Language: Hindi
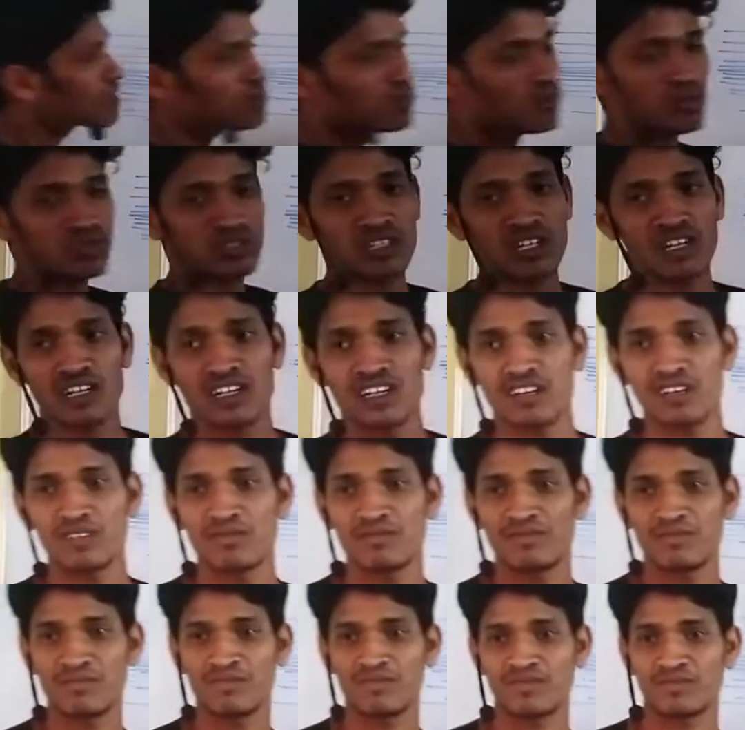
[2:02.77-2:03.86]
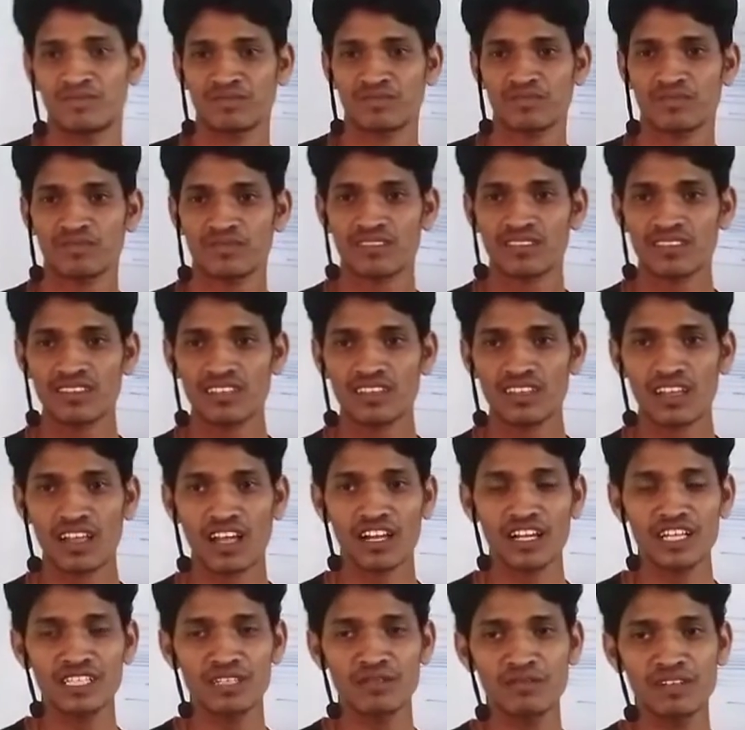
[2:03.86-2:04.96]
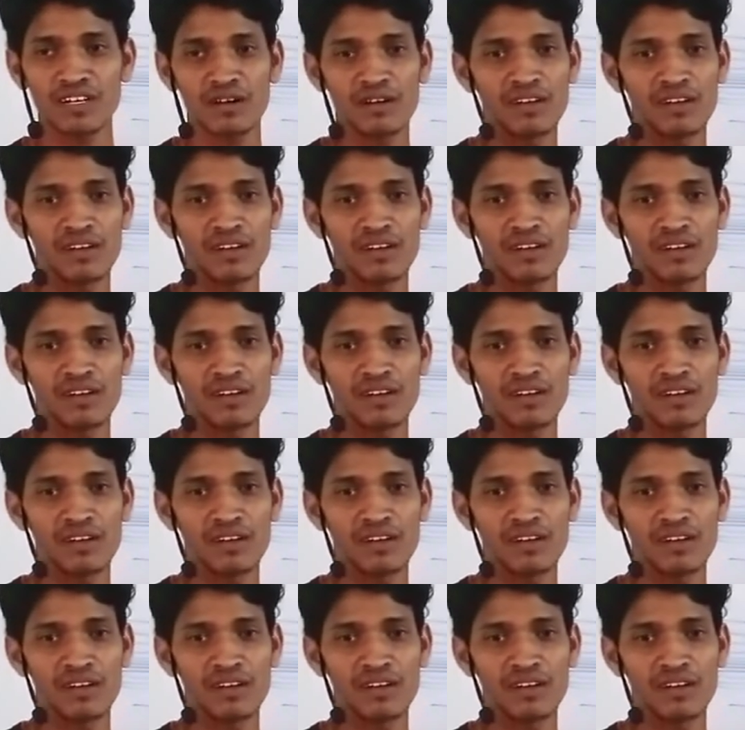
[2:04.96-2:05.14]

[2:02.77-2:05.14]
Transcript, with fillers: खोजने लगा नहीं समझा